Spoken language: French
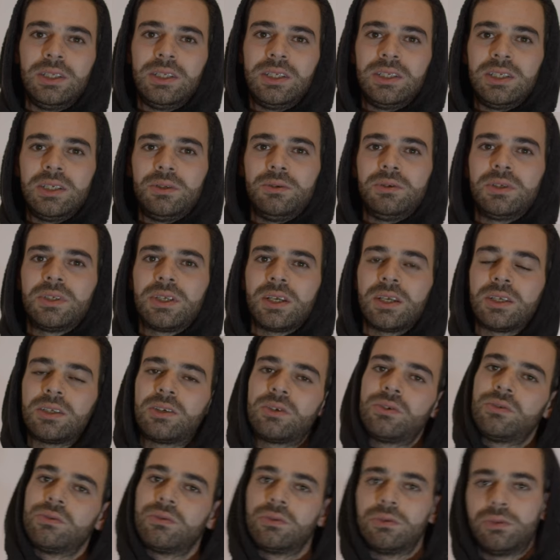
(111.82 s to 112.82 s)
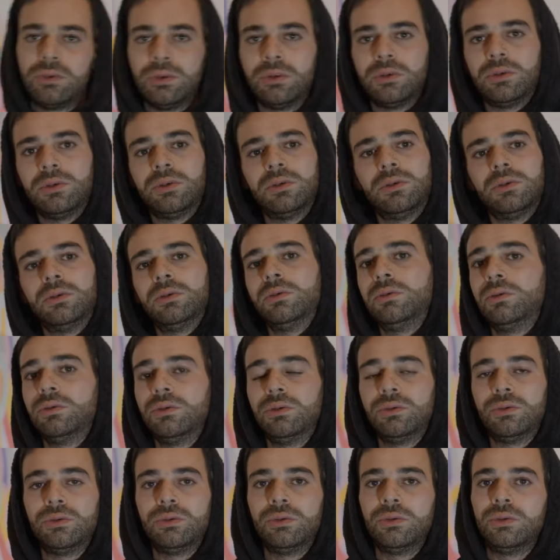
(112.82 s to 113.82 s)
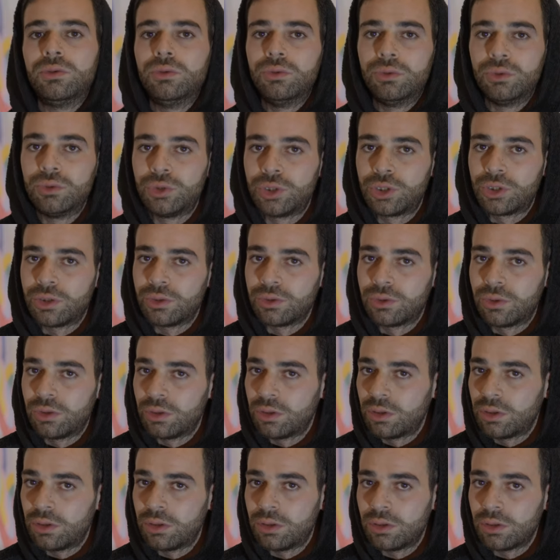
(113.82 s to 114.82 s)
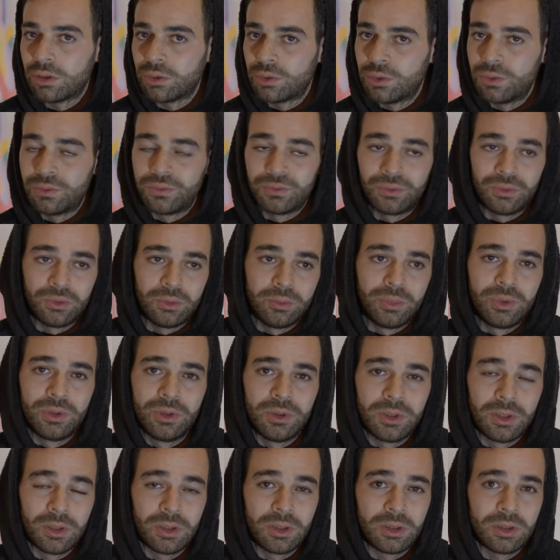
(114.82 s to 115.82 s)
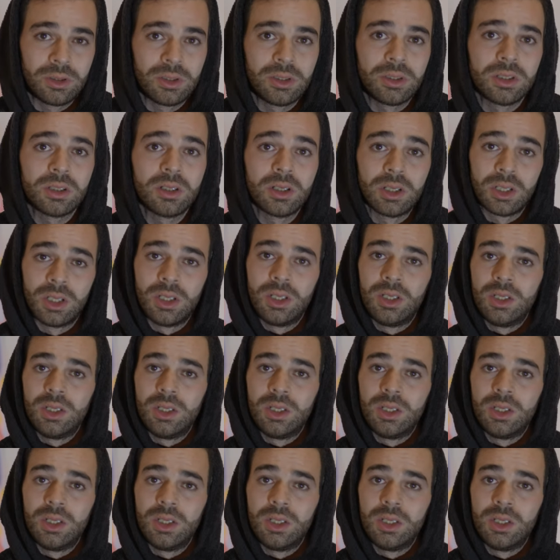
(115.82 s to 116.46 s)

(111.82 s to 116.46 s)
et des illustrations de, chanteurs, de footballeurs,